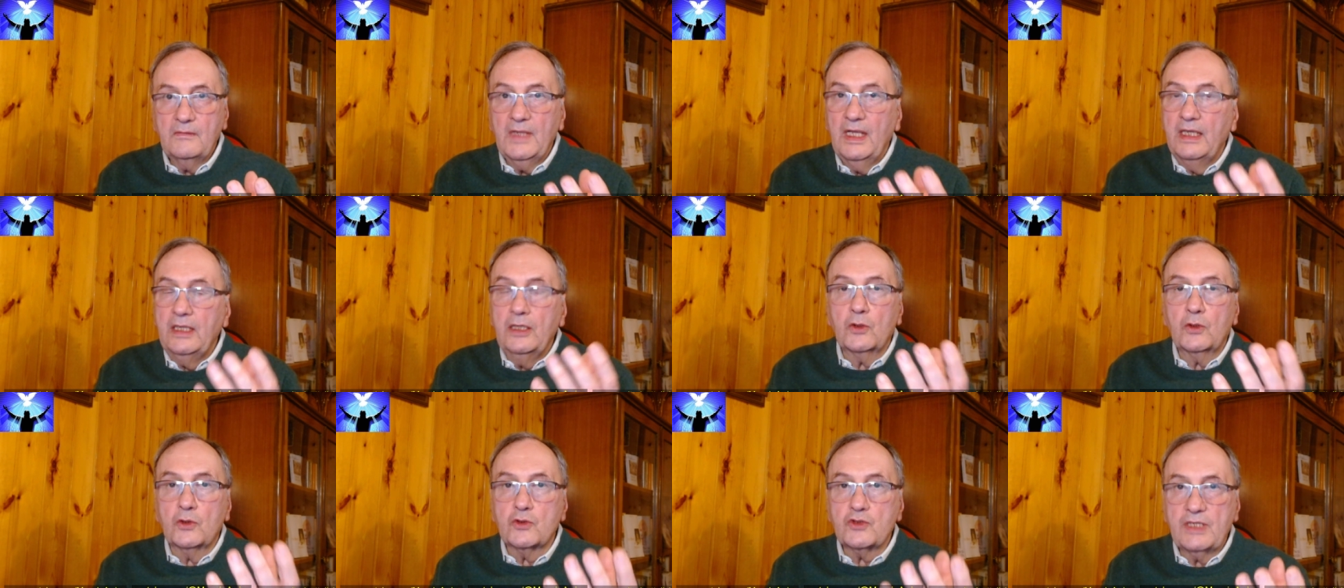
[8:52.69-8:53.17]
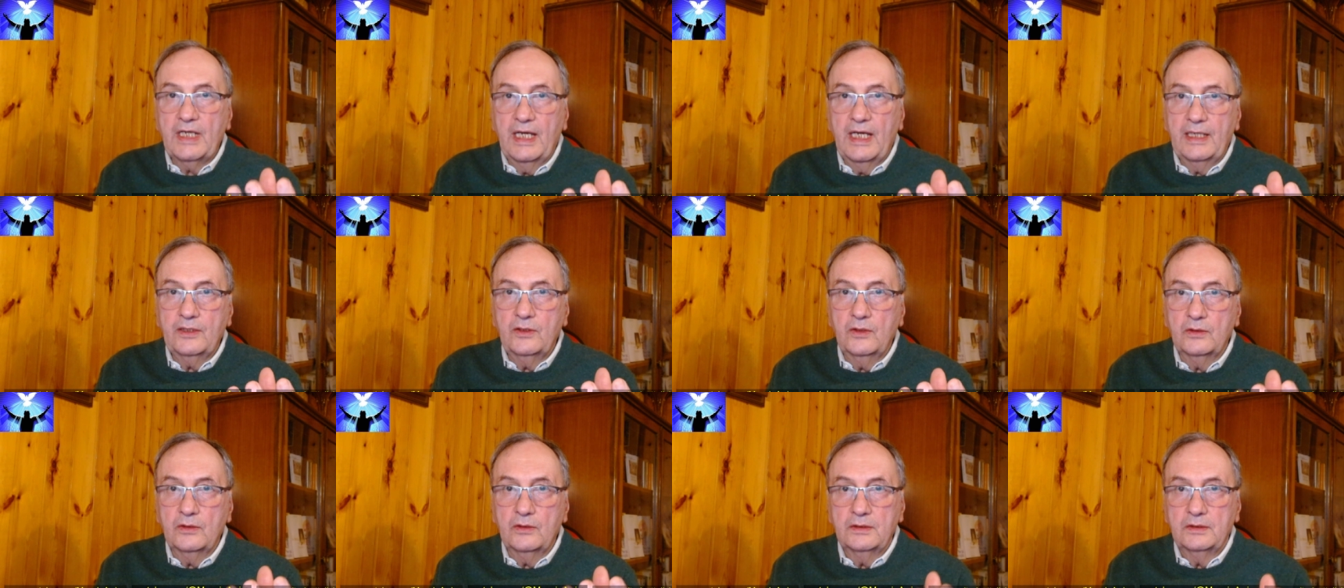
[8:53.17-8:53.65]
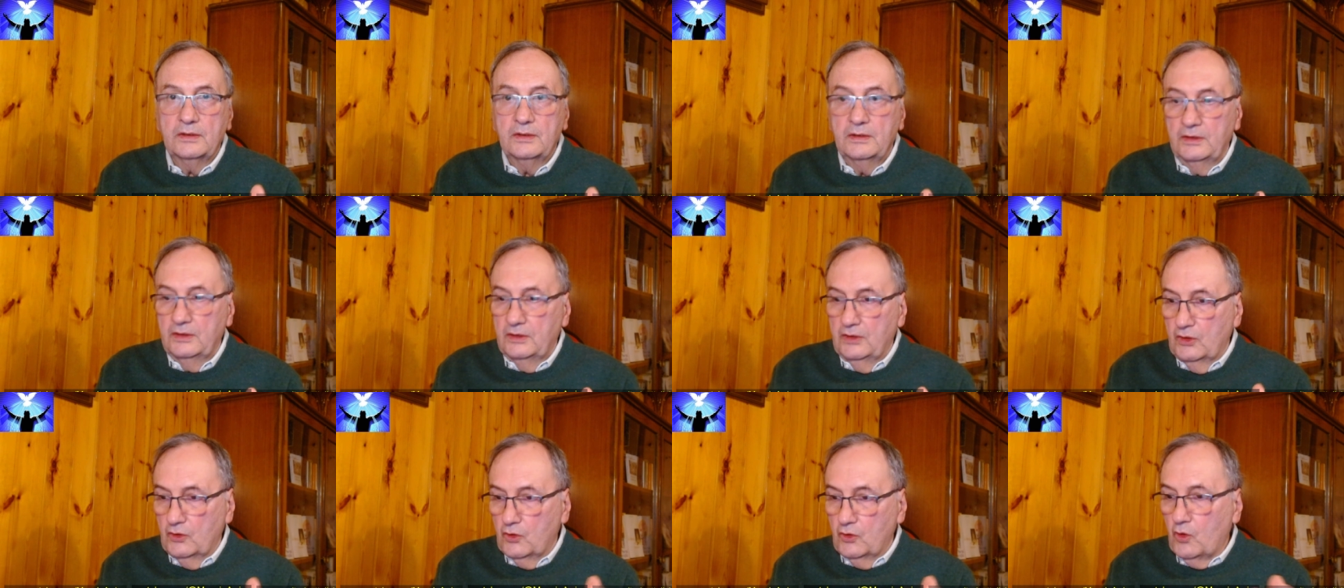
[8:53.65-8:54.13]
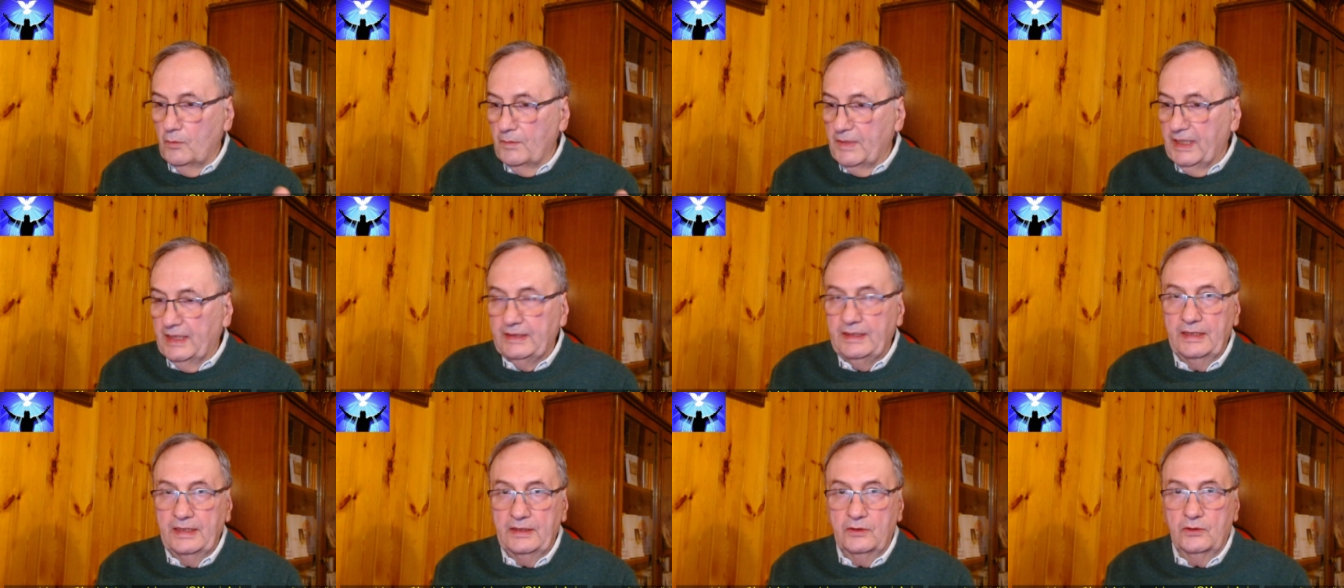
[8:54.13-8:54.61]
il rosario, come
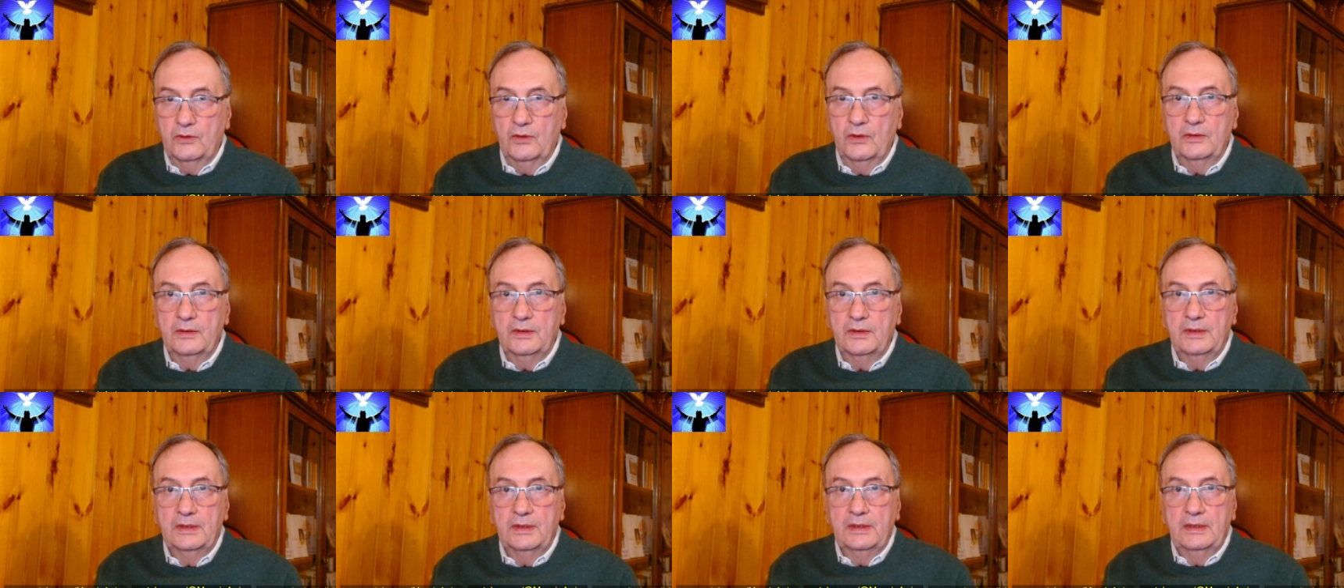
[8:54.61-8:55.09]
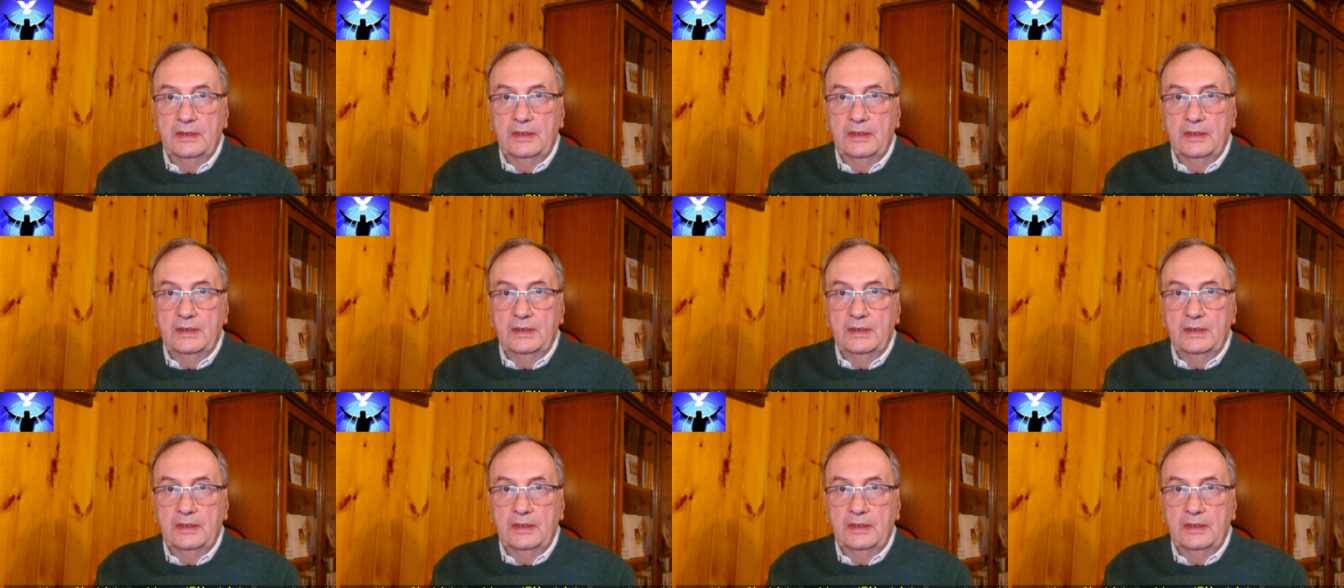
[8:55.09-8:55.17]
ha detto,